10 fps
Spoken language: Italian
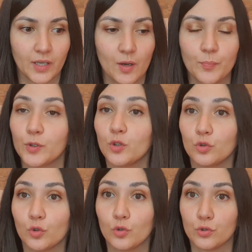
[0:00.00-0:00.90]
È un
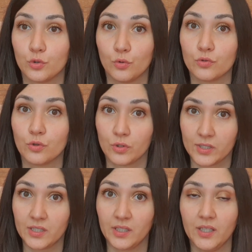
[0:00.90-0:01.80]
prodotto costoso,
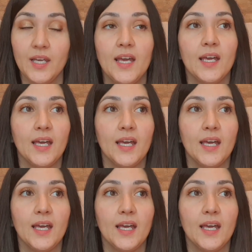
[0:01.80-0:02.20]
sì,